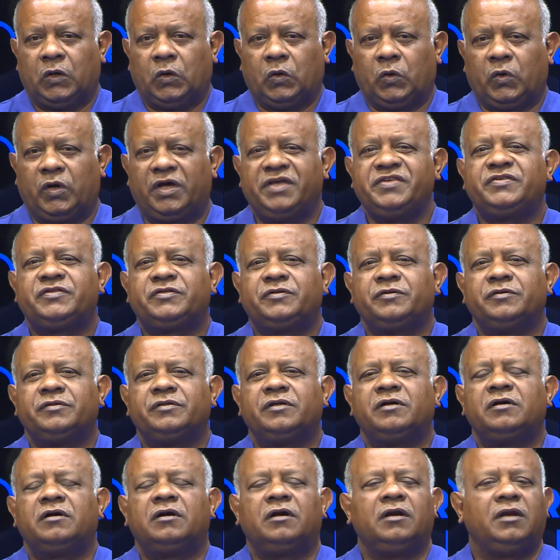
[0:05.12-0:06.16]
reste
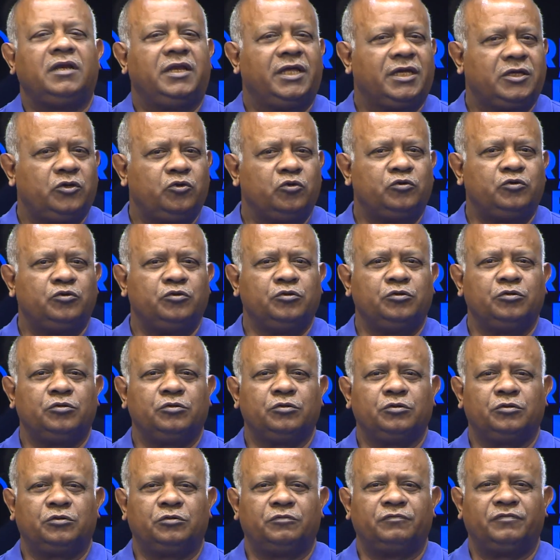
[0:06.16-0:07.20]
dans la
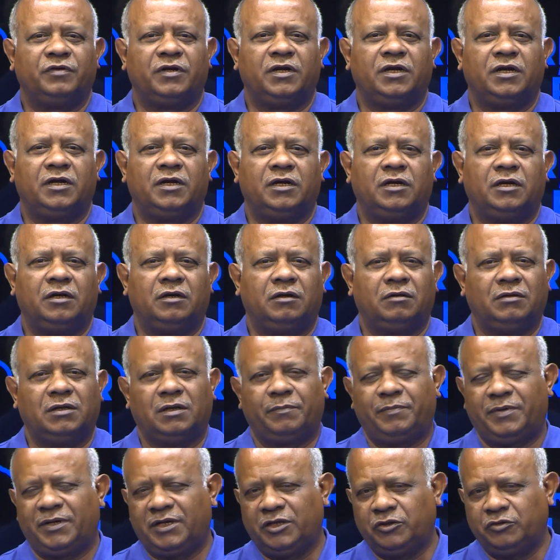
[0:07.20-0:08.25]
culture, on, va, on a
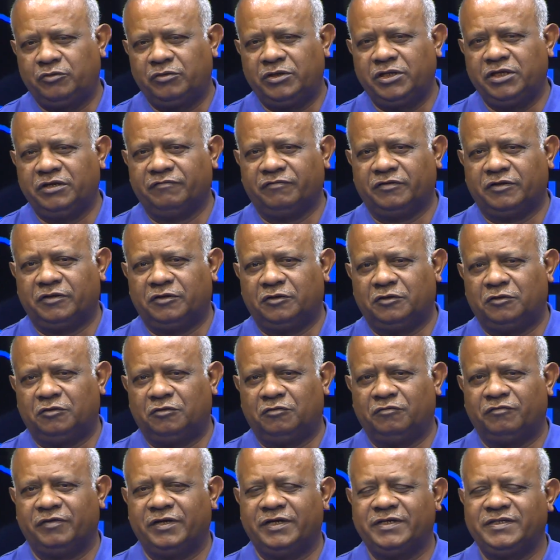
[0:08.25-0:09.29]
parlé de livres, on
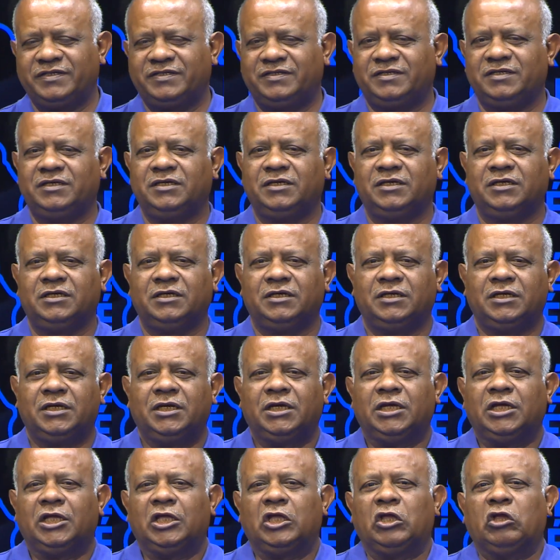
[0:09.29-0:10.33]
va essayer
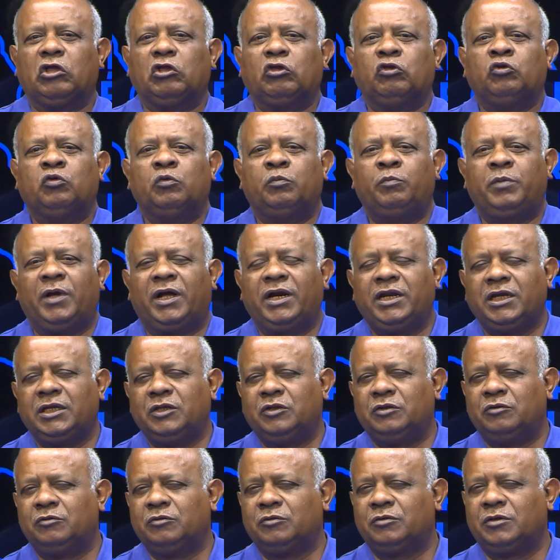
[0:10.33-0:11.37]
de parler
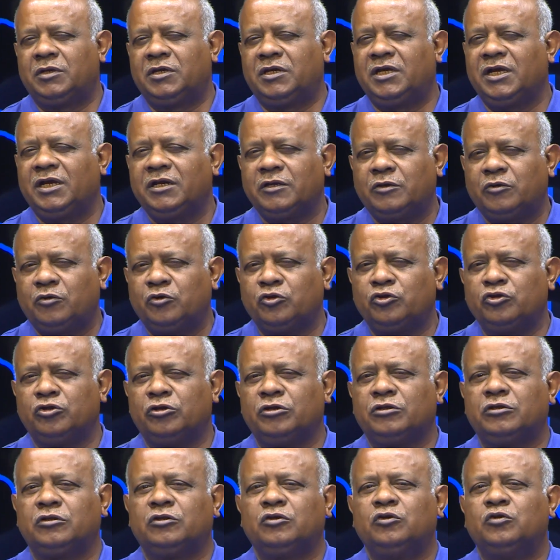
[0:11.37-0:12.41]
de quelques
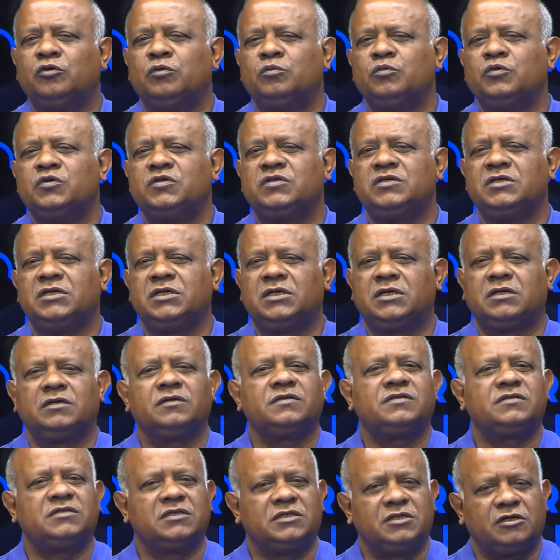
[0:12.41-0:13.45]
notes de musique,
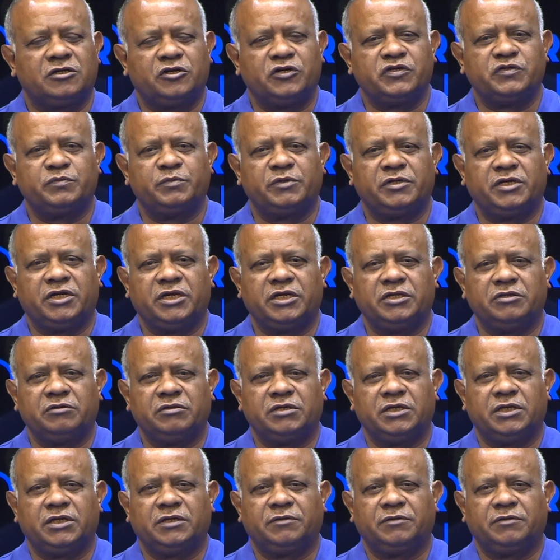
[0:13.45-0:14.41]
c'est dans Cosmo Réunionnais.